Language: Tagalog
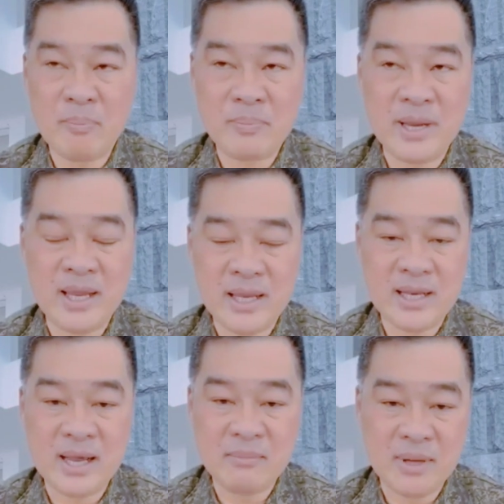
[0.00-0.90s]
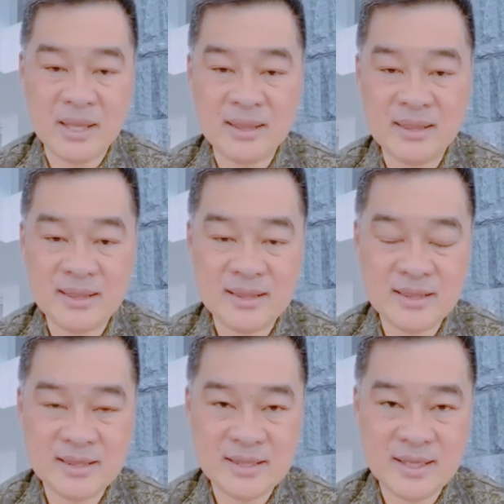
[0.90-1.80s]
upbringing namin
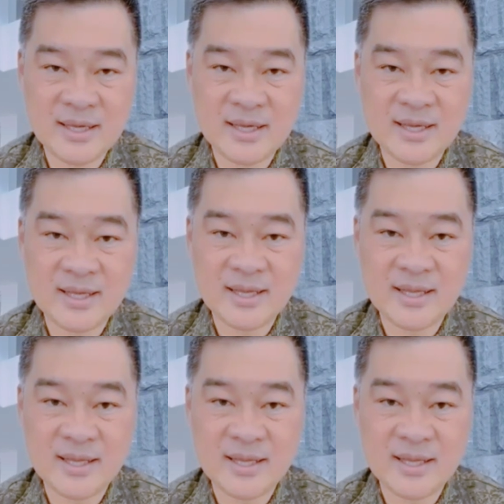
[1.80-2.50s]
uh,